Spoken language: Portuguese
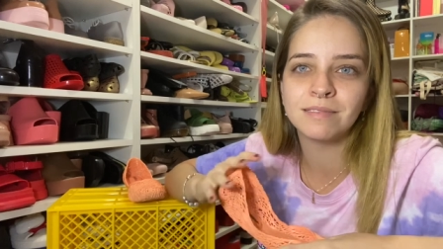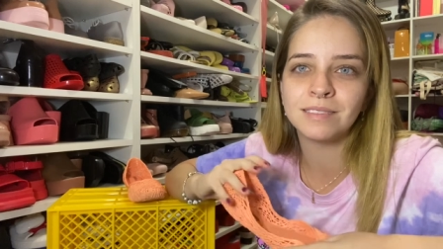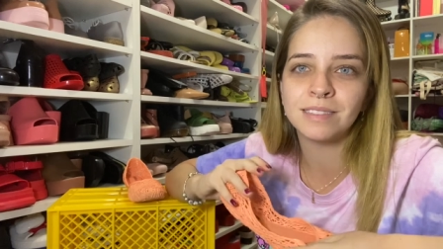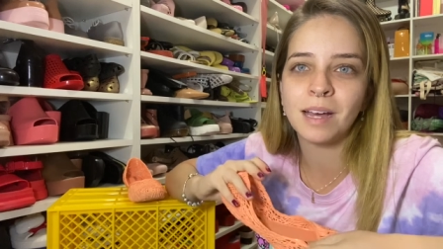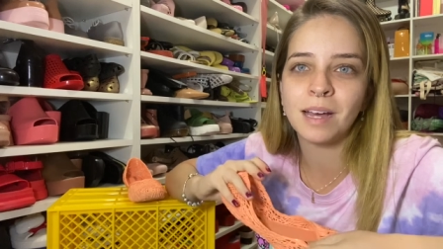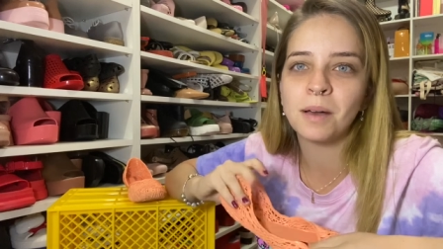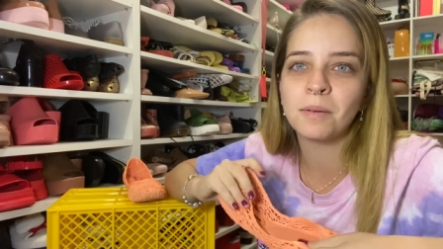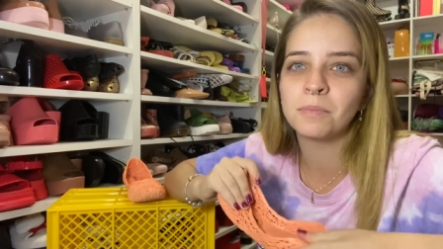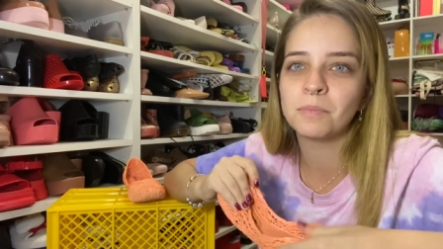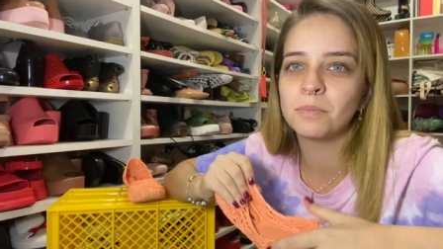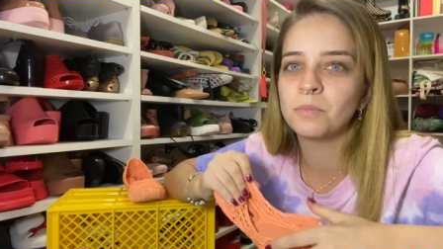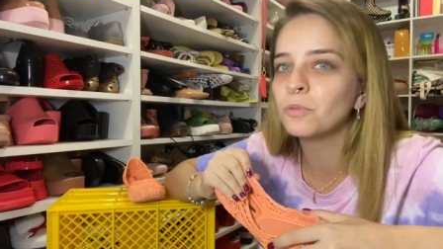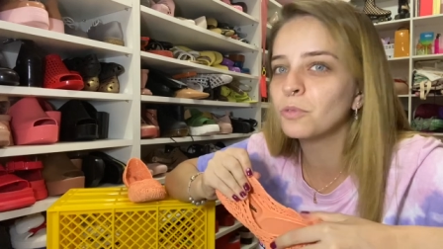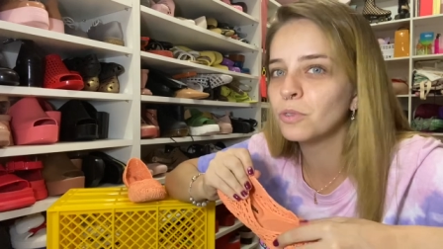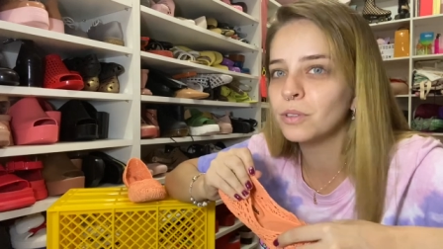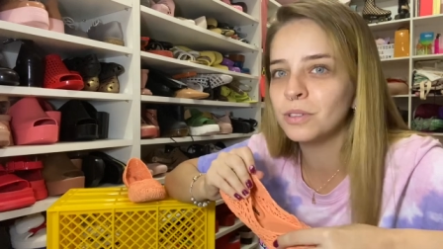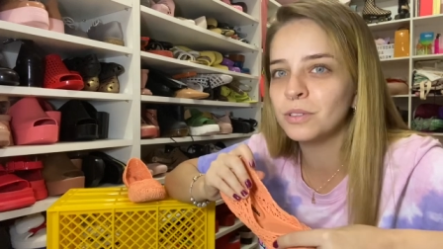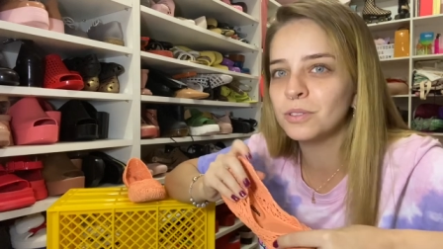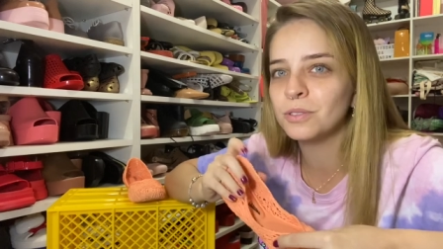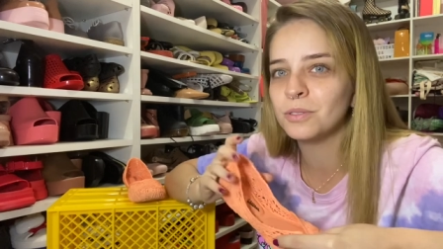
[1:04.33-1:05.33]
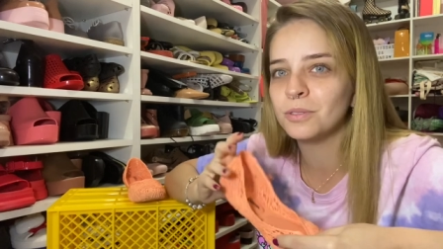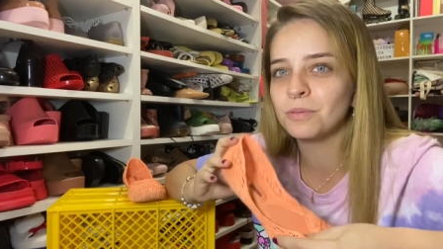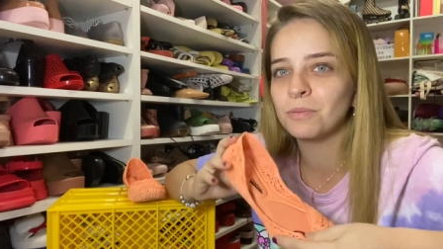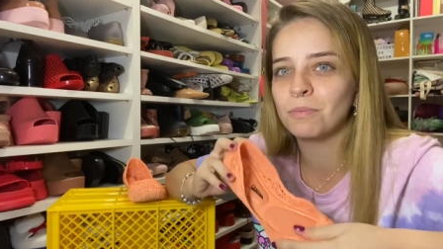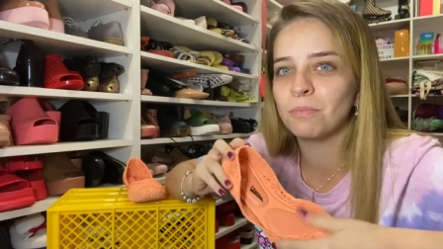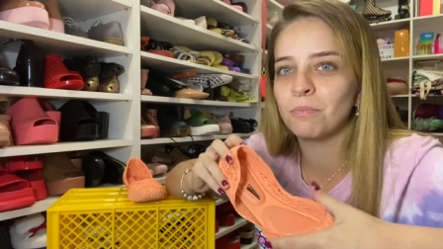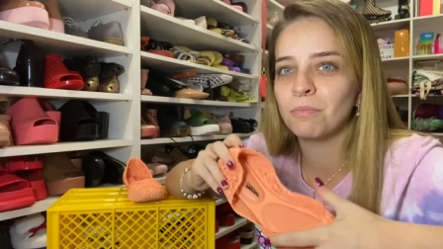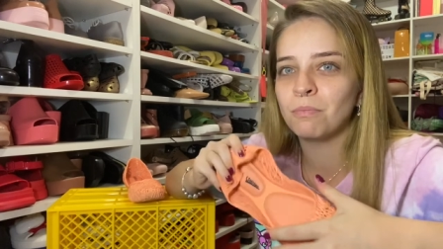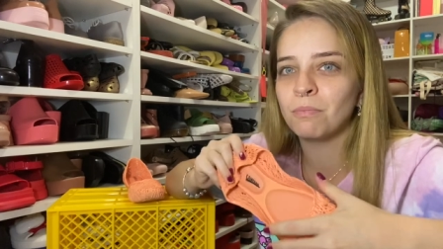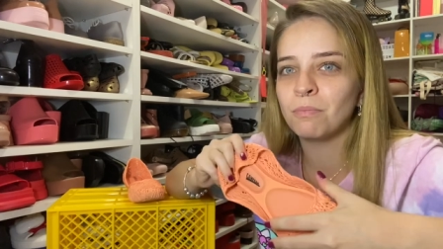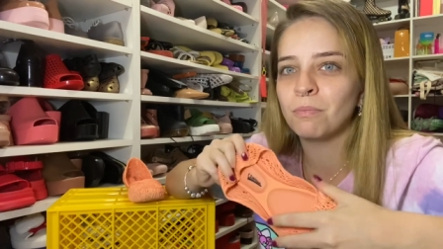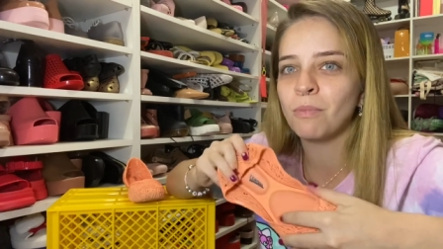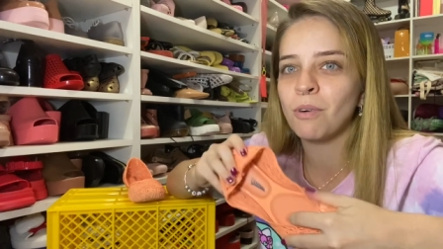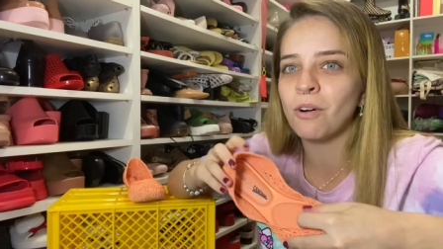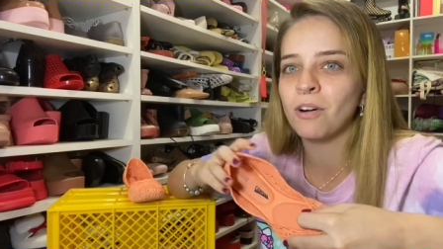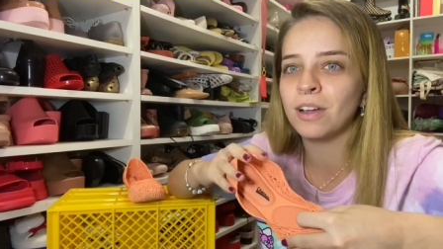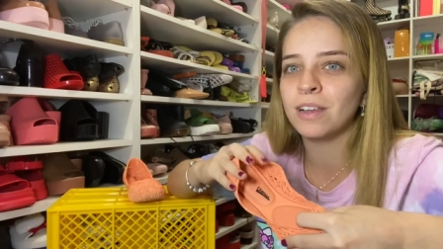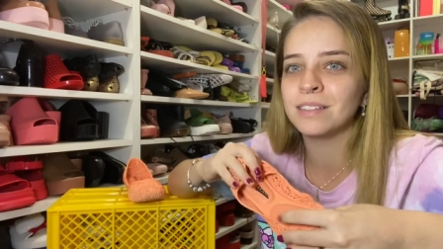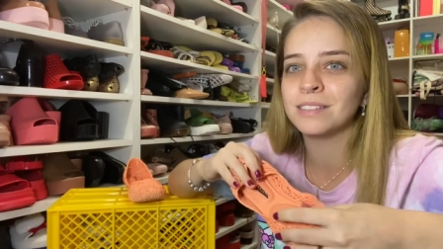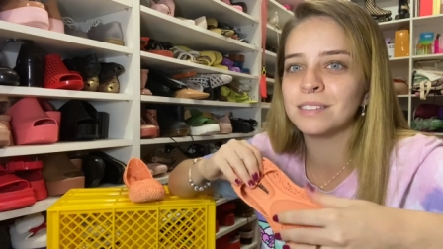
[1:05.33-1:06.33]
Tá muito
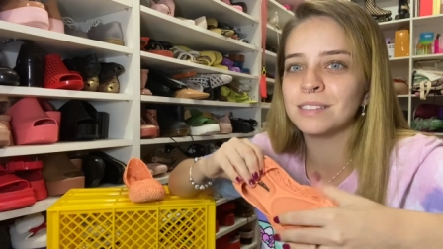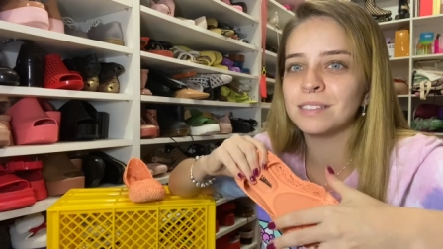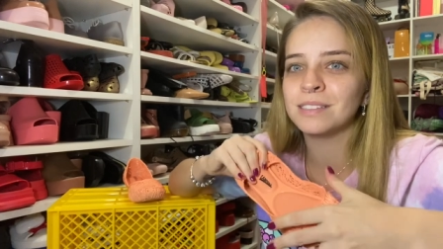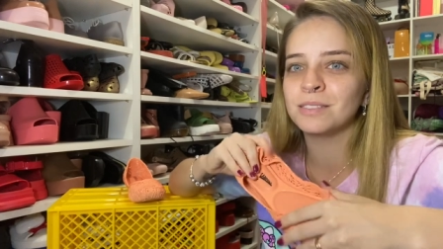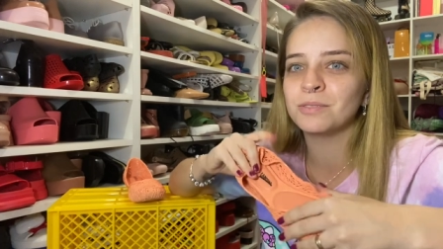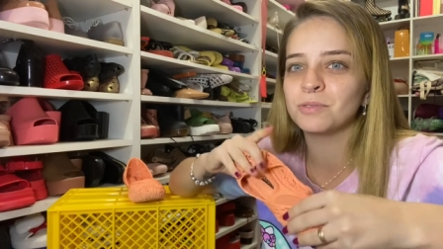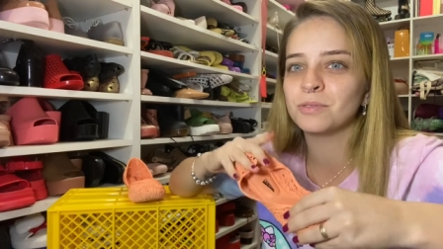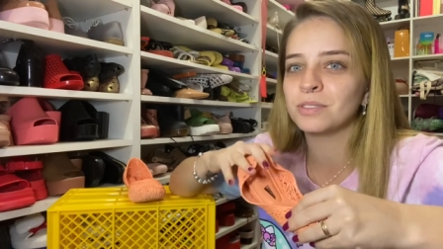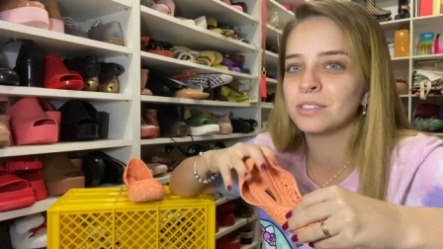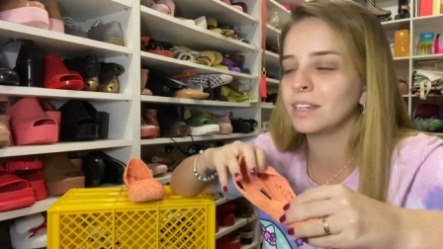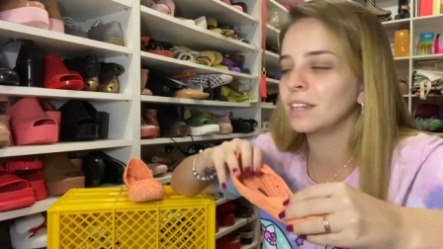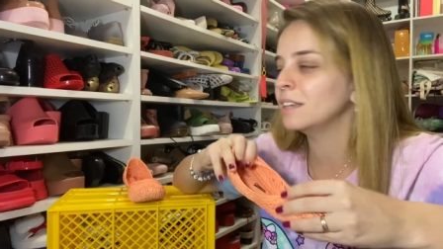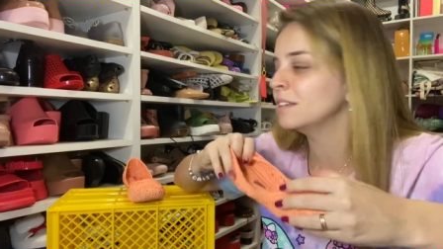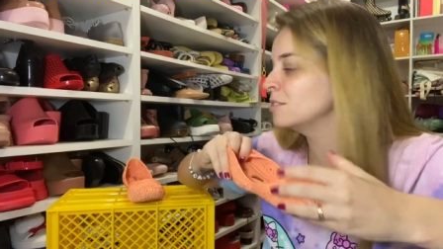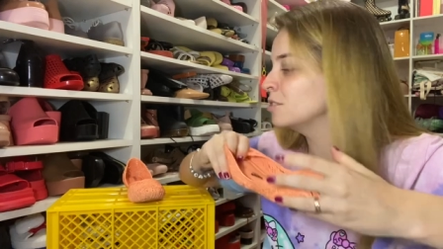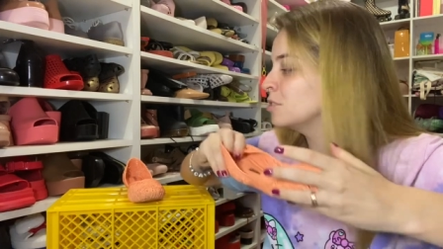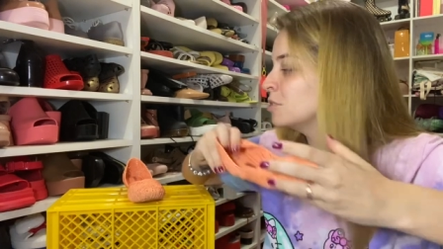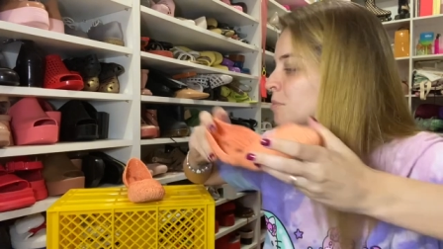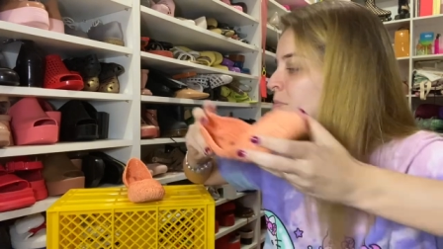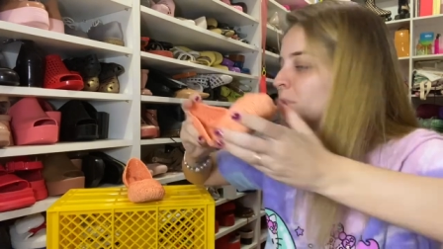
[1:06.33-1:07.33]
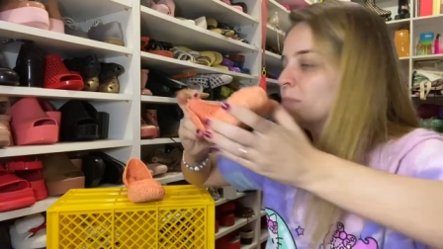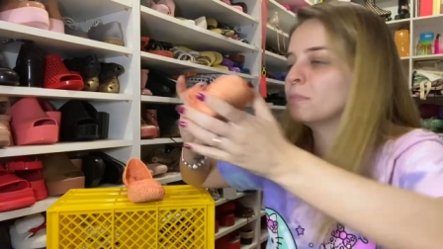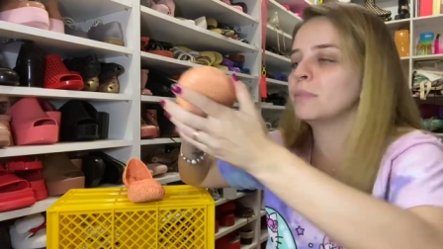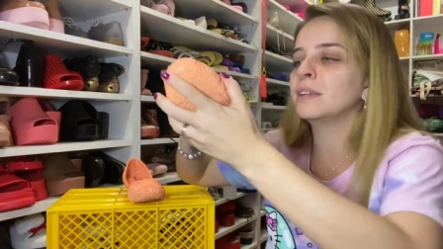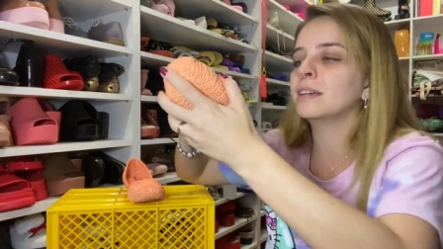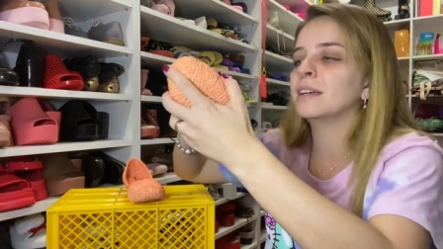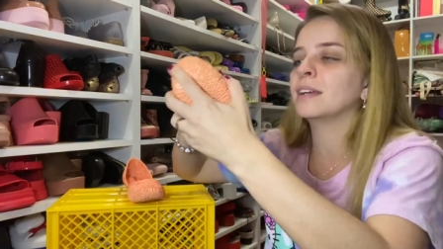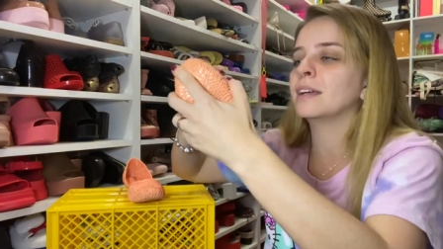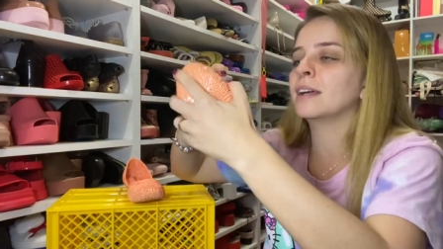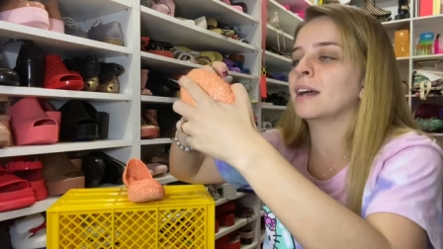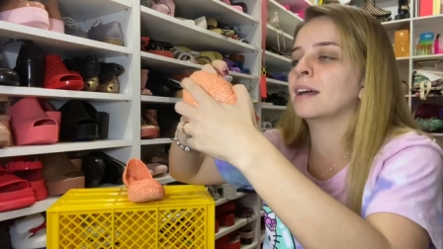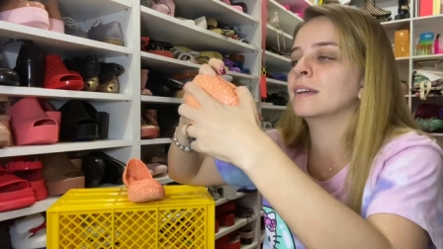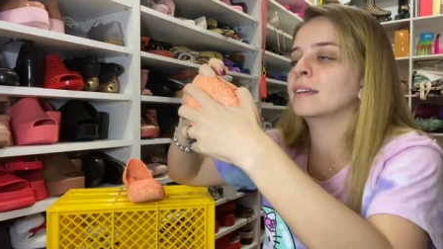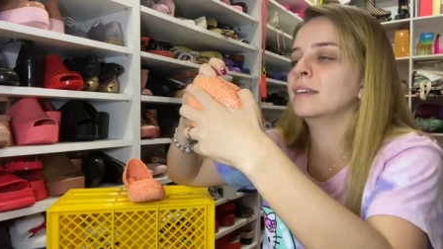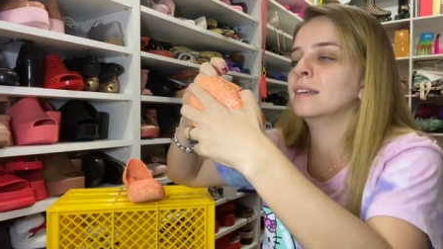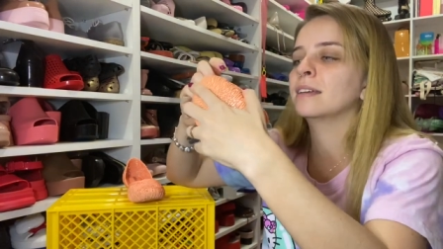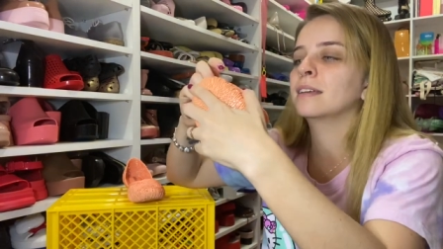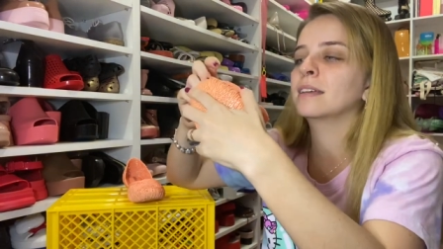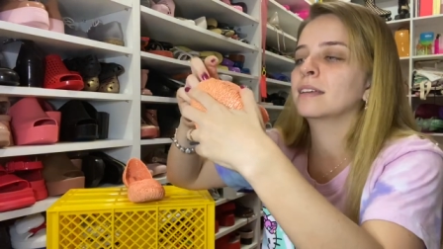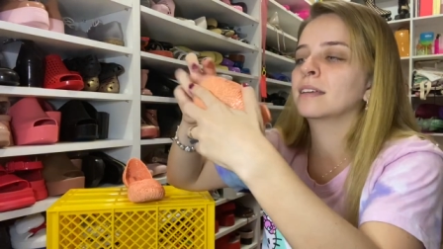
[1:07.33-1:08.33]
mole, assim. Não sei nem explicar
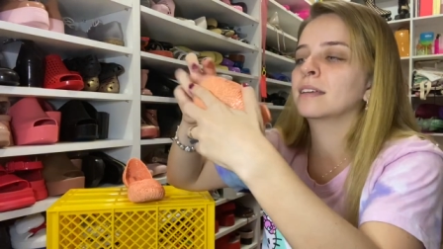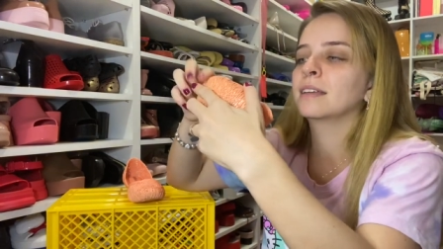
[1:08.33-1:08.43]
aqui.